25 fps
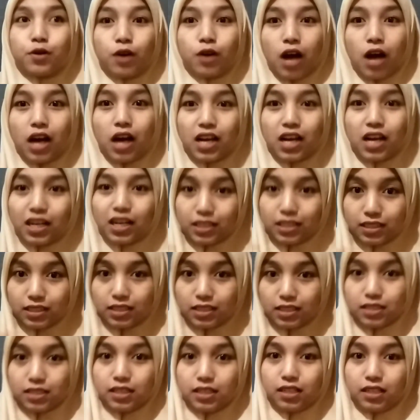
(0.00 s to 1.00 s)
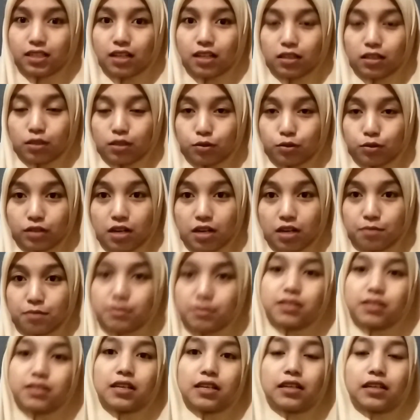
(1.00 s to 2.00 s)
agak kecil atau nggak
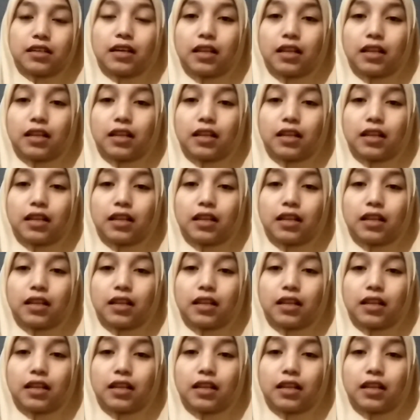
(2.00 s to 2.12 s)
besar,